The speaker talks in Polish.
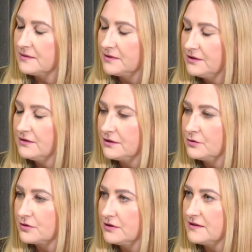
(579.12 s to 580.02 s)
zamknięte
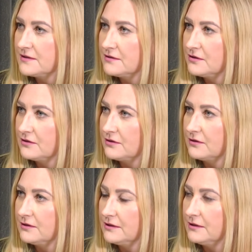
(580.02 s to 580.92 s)
już listy
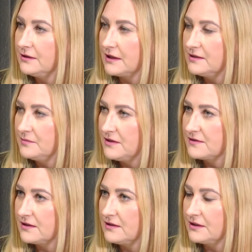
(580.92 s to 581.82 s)
do Rady
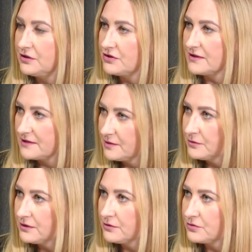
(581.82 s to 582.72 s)
Miejskiej. Jakiś czas
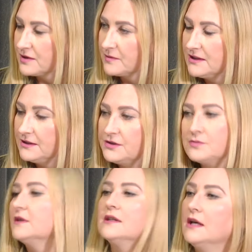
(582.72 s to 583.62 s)
temu je już mhm.
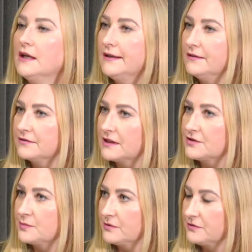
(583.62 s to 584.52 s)
zamknęliśmy. W
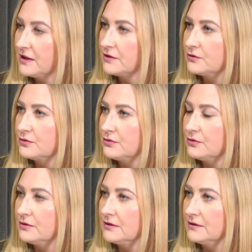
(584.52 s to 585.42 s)
Radzie
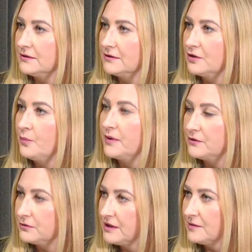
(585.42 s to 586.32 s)
Powiatu
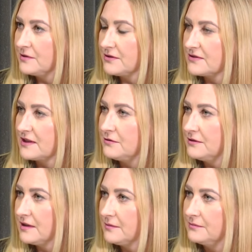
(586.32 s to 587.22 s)
kompletujemy.
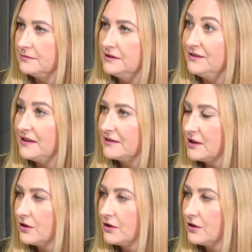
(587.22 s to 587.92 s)
Zostały nam niewielkie Jakie